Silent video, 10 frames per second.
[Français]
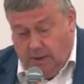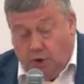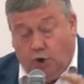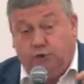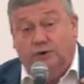
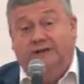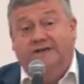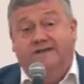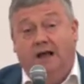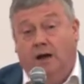Quand on a dit
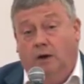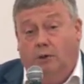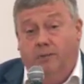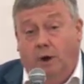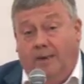cela, on
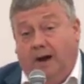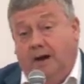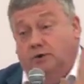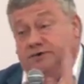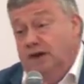met en parallèle
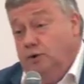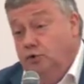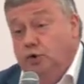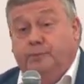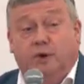aussi avec une
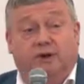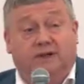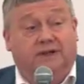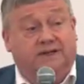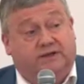autre
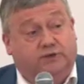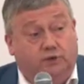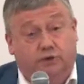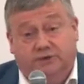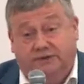politique
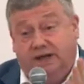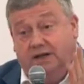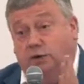désastreuse, celle de